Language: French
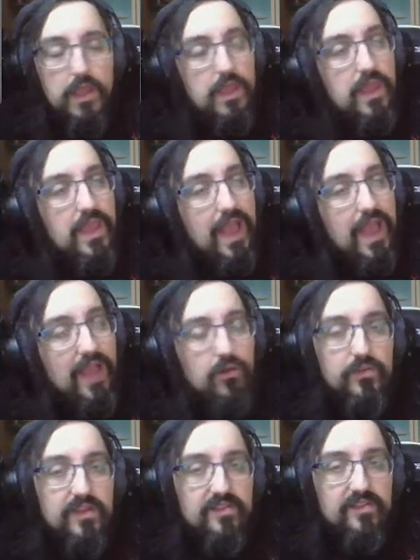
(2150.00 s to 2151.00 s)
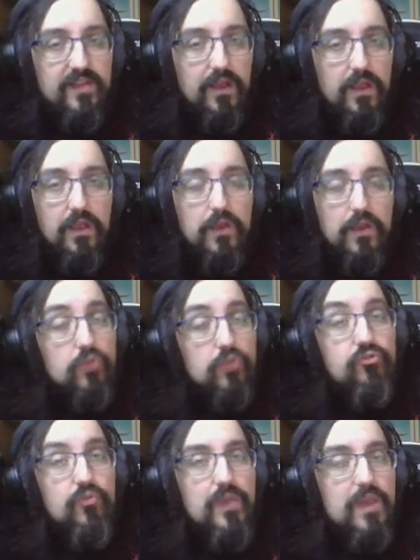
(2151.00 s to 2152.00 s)
et à côté de ça, quand
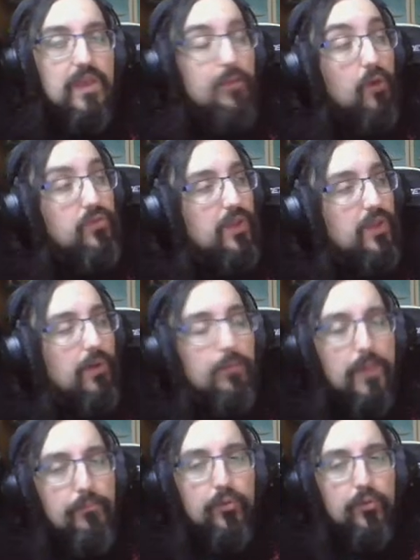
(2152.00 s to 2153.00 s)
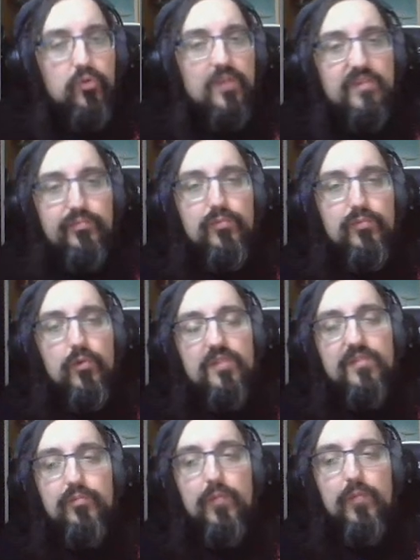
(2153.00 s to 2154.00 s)
tu le mets, bah, au bout d'un moment, même pour toi, c'est plus,
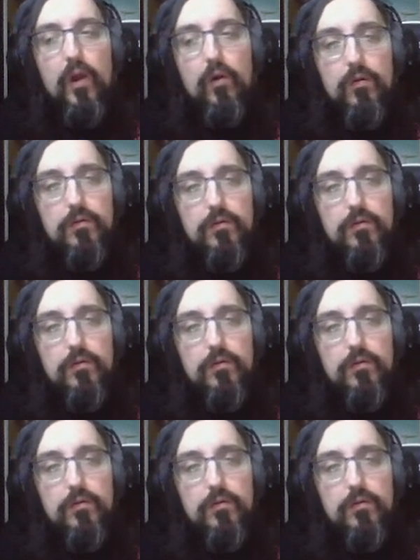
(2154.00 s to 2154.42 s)
c'est plus marrant.